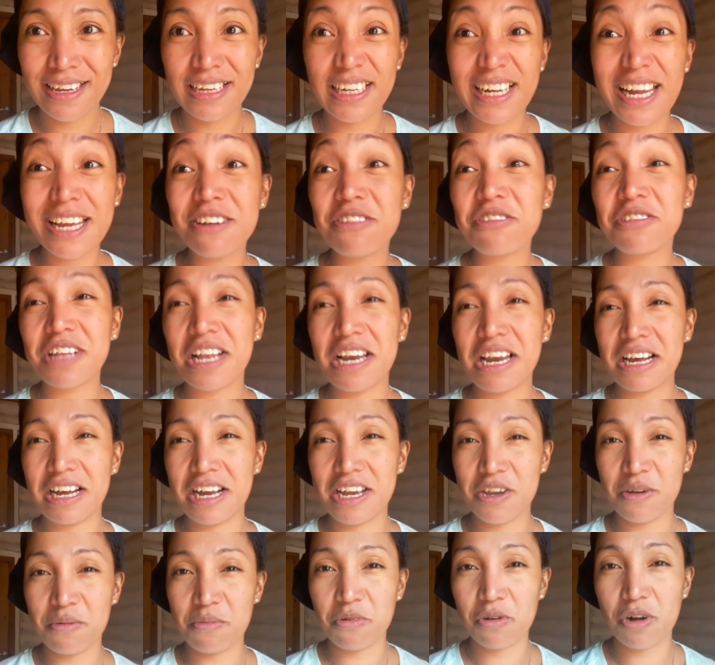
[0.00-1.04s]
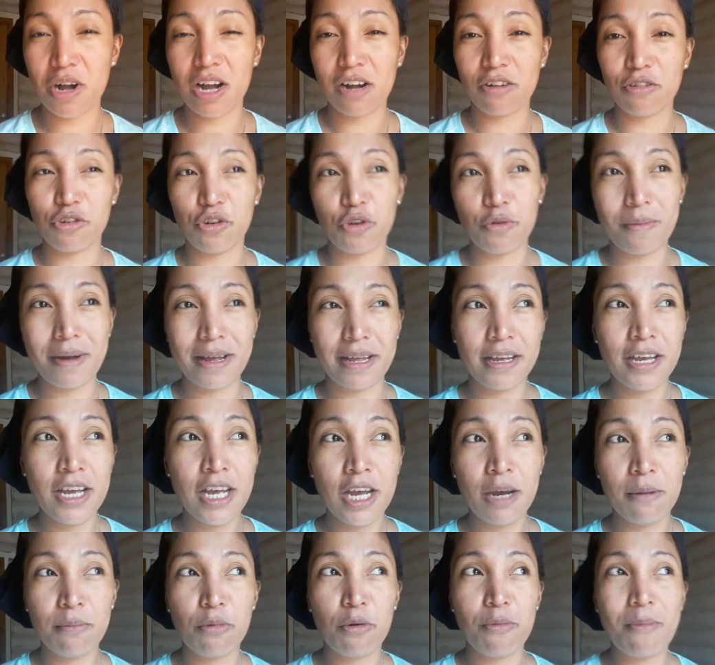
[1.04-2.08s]
ganun talaga yung mukha ko duma
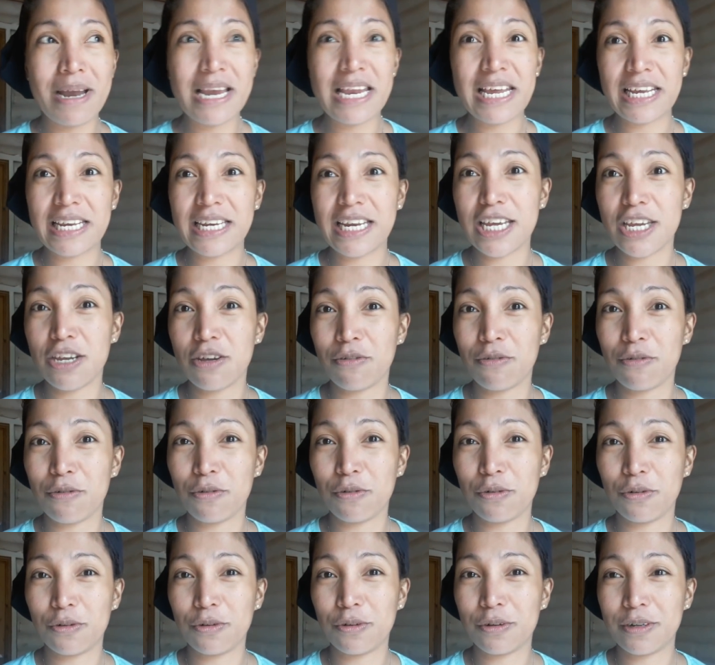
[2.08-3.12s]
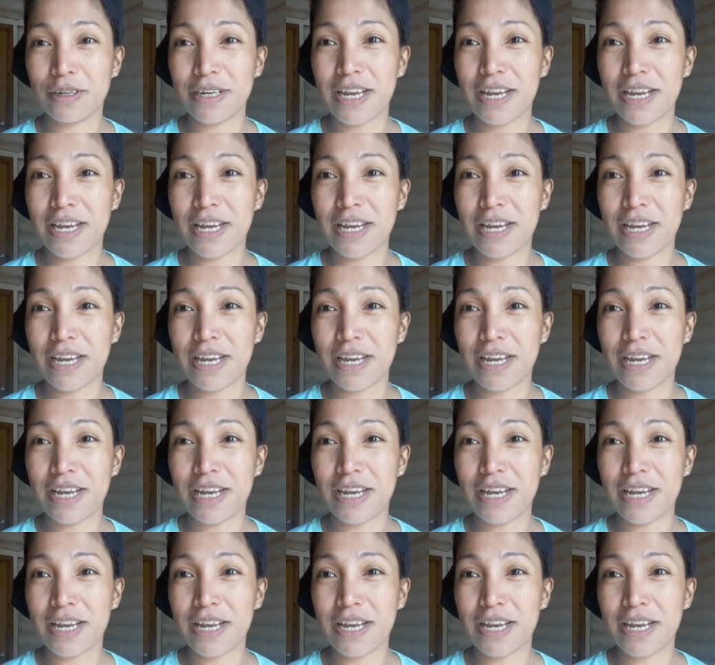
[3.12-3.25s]
bumalik na yung